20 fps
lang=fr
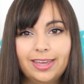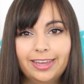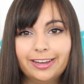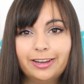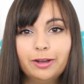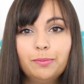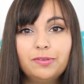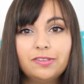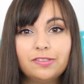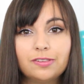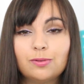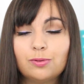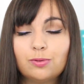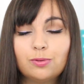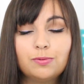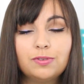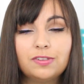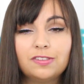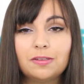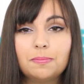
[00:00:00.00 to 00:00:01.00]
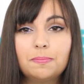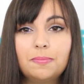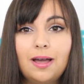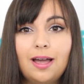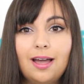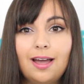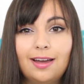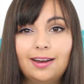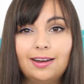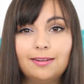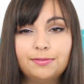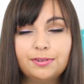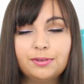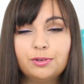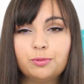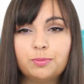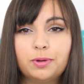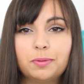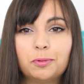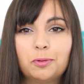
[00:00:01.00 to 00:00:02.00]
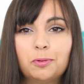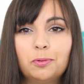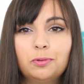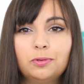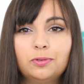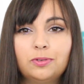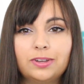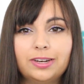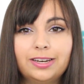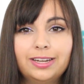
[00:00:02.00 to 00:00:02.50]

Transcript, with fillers: Et comme si ça ne suffisait pas, à la fin du même conte,